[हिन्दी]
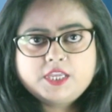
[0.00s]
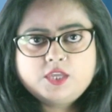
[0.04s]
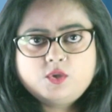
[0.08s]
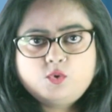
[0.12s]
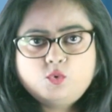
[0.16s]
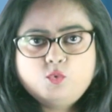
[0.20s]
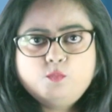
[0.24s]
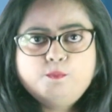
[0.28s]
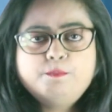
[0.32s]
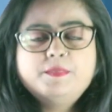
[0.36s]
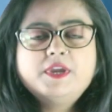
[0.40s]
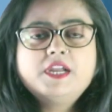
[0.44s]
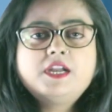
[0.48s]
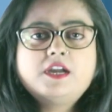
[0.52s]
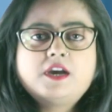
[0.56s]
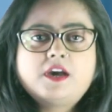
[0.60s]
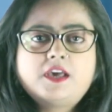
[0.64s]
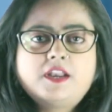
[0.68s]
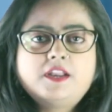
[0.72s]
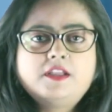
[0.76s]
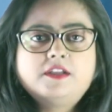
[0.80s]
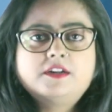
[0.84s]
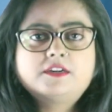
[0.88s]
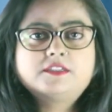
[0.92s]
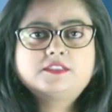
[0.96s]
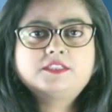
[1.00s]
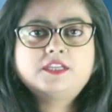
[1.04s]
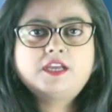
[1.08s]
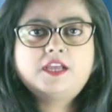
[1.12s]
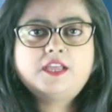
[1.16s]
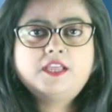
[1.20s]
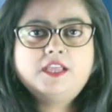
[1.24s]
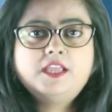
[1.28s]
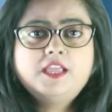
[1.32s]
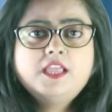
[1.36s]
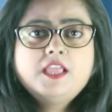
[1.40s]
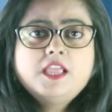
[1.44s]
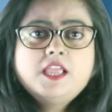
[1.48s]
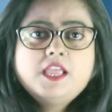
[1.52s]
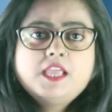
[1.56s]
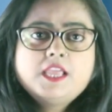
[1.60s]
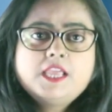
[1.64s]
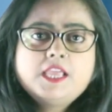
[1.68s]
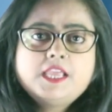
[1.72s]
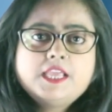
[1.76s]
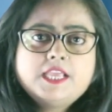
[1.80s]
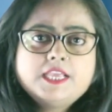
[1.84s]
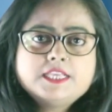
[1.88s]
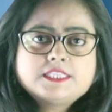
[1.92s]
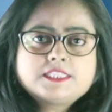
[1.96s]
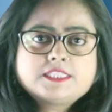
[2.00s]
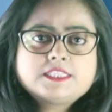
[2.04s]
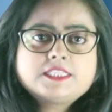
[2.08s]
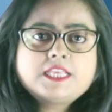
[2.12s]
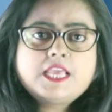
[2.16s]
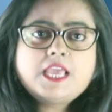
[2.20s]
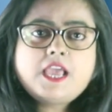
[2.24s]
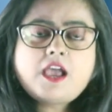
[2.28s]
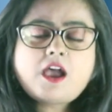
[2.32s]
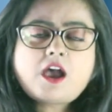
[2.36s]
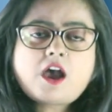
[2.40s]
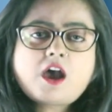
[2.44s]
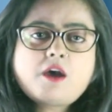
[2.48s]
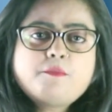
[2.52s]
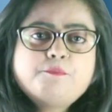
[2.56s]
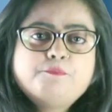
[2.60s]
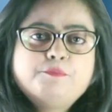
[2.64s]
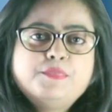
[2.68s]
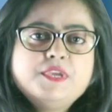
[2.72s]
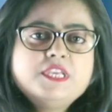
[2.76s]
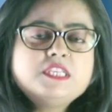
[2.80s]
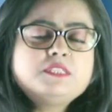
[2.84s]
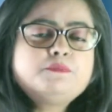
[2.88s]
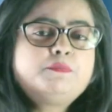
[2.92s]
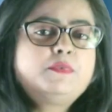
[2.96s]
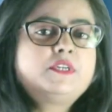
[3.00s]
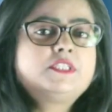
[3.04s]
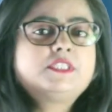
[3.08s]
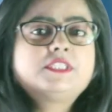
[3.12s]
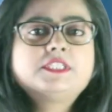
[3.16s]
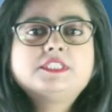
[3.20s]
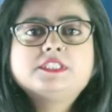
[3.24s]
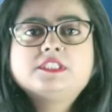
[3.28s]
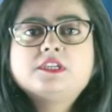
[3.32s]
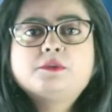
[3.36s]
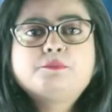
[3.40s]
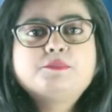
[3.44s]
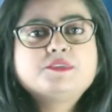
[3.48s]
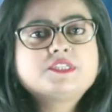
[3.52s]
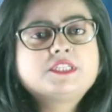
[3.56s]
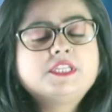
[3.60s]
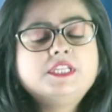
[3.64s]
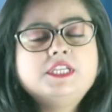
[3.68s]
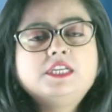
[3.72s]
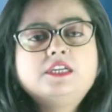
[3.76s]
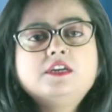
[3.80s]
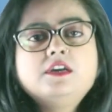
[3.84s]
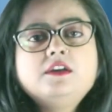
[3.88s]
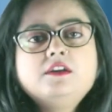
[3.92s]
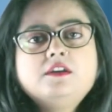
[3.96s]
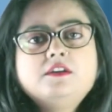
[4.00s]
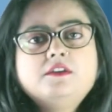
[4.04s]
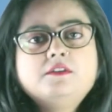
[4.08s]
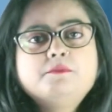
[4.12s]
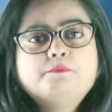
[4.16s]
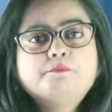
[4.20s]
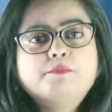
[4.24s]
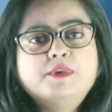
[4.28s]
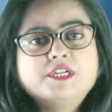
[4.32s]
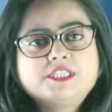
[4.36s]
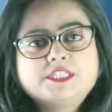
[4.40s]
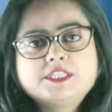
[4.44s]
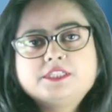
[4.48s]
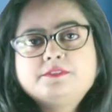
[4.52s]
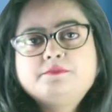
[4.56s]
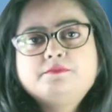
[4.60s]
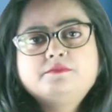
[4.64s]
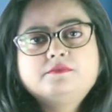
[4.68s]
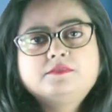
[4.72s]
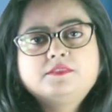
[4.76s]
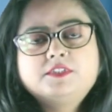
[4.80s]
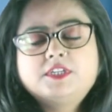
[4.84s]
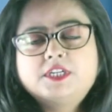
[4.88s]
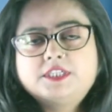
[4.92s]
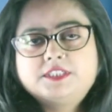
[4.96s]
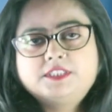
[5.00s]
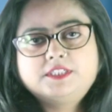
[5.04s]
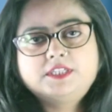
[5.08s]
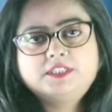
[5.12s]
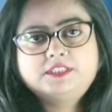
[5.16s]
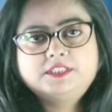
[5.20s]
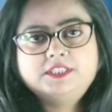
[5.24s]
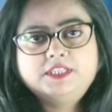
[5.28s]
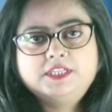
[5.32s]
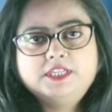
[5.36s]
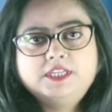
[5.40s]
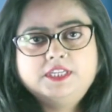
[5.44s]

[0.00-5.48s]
के रूप में कार्य करता है इससे आप 20 परसेंट तक बिजली का बचत कर सकते